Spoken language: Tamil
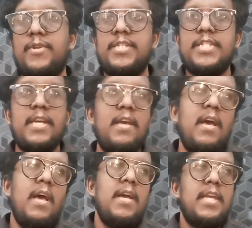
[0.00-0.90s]
புரிஞ்சுது
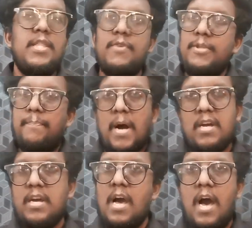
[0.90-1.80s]
இது வந்து
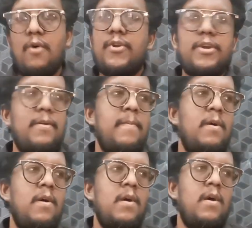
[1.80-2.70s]
பக்கா ஒரு
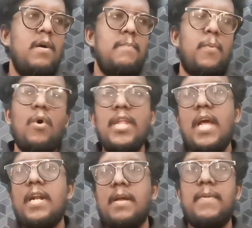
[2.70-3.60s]

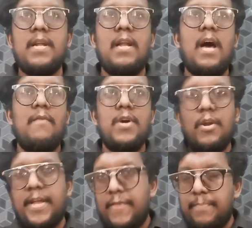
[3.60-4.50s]
போலியான நபர்களை
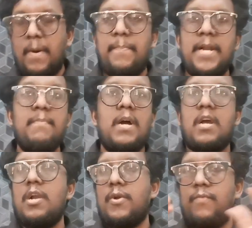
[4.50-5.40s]
அவங்களுடைய விருப்பப்படி
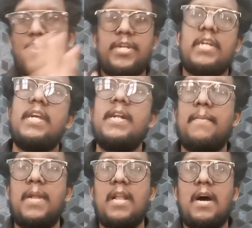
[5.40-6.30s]
மக்களோட ஓட்டுக்கு
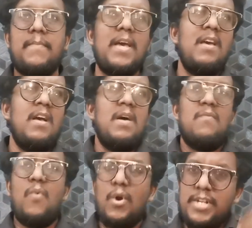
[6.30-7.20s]
இடமில்லாமல்
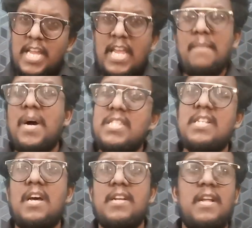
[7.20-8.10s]
ஓட்டிங்கே
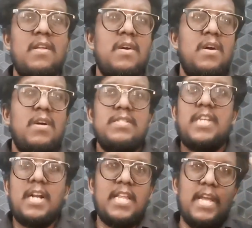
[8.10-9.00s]
மாற்றினாங்க
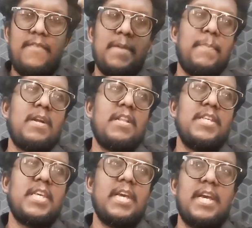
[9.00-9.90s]
ஜனனியை எவிட்
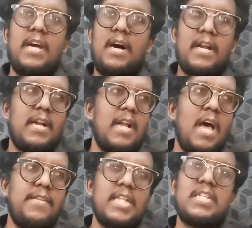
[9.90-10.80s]
பண்ணுறதுக்கு
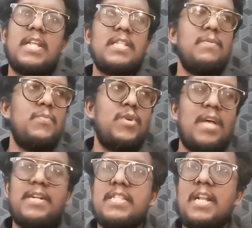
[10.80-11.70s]
ரெண்டாவது இடத்துல
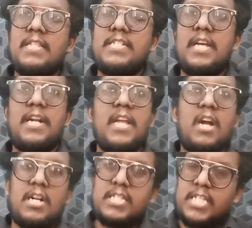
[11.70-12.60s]
மூணாவது இடத்துல இந்த ஜனனியை
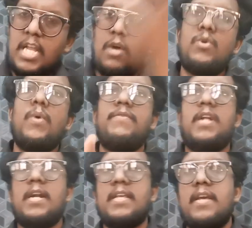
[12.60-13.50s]
கடைசியில் கொண்டு போய்
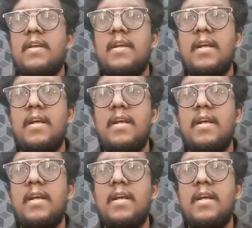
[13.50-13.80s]
விட்டானுங்க